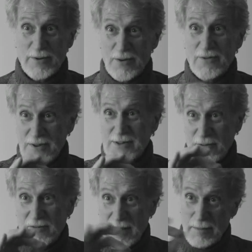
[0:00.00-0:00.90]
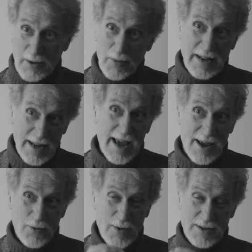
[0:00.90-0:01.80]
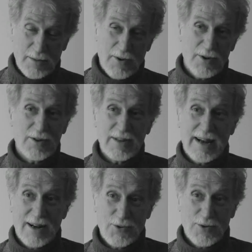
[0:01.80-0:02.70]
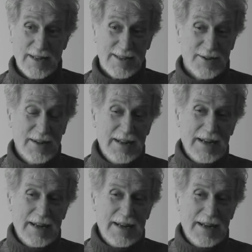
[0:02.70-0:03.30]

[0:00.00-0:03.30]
ho visto il film e quindi è in questo modo e dare il giudizio.